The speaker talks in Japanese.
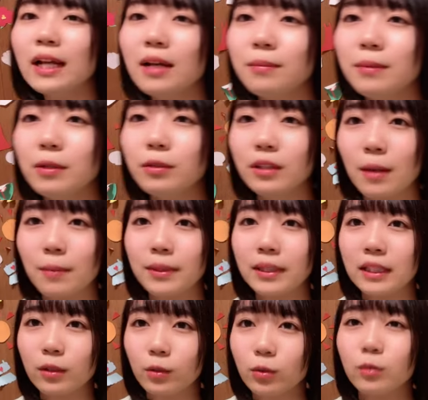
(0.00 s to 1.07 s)
ラーメンを食べ
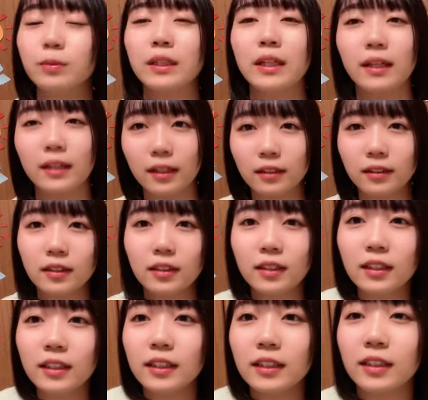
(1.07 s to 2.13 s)
に行こうみたいない
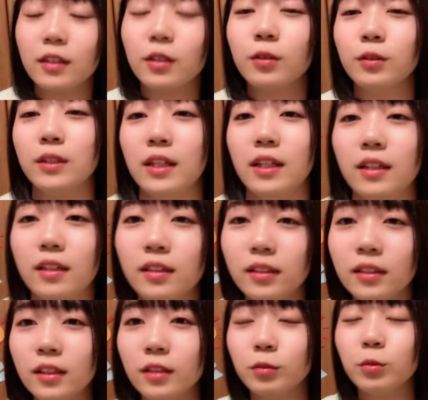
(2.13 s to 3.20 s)
や今日ね
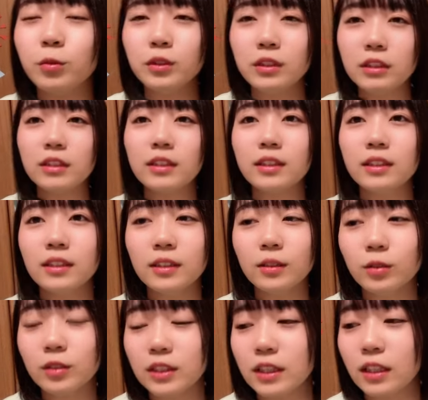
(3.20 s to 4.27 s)
あのお家
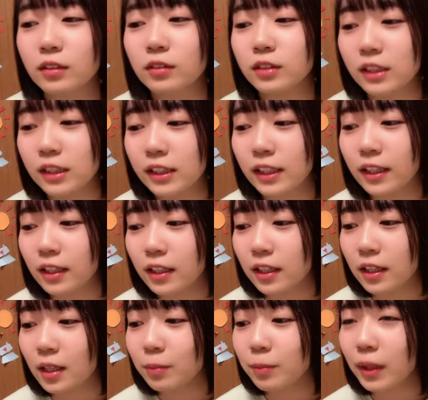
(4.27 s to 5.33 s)
の近くに家
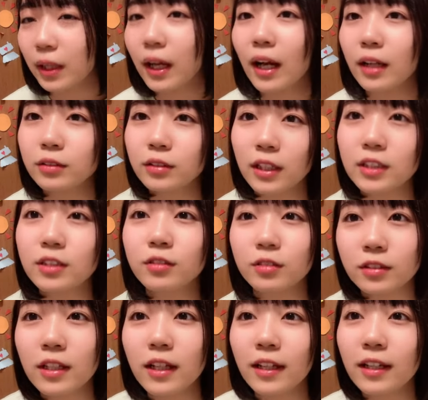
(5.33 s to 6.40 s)
系ラーメンがあるらし
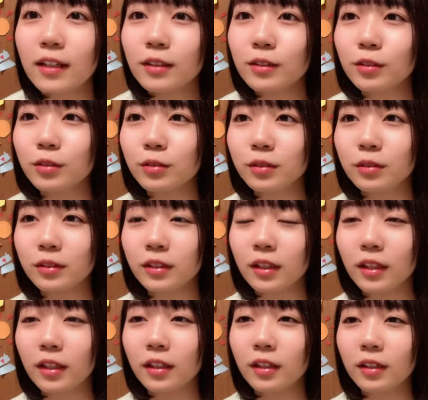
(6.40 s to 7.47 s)
くてちょっと
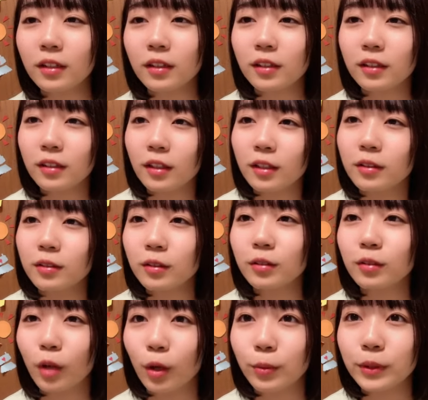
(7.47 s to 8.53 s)
え
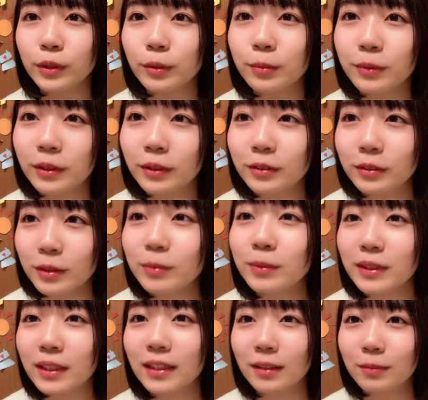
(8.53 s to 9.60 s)
食べてみたくね
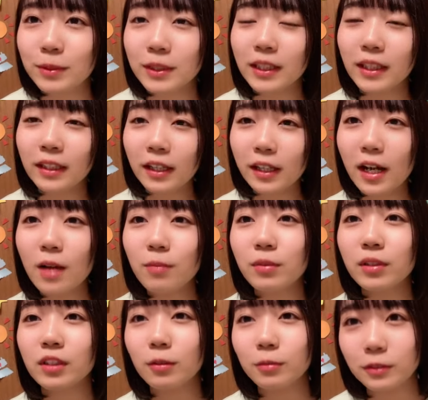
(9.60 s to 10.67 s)
みたいな家系
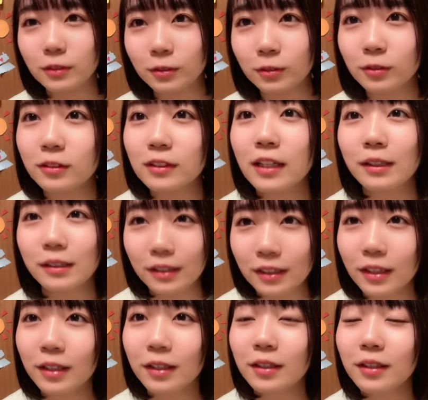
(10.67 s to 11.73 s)
ラーメン食べたことないか
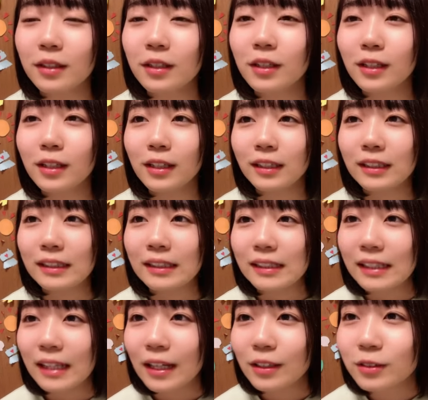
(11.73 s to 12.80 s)
ら気
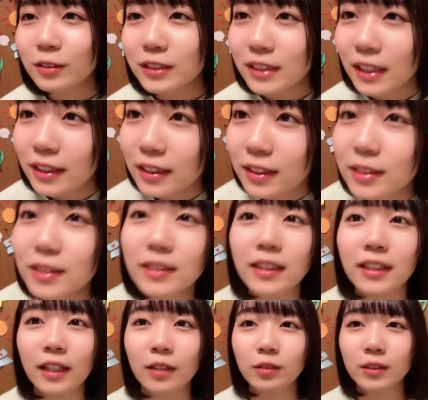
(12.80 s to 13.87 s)
になるちゃんです是
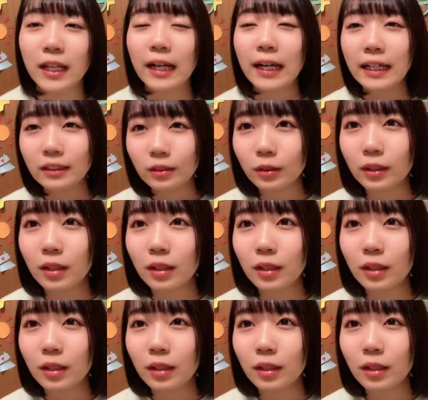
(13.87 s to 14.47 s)
非あの栄と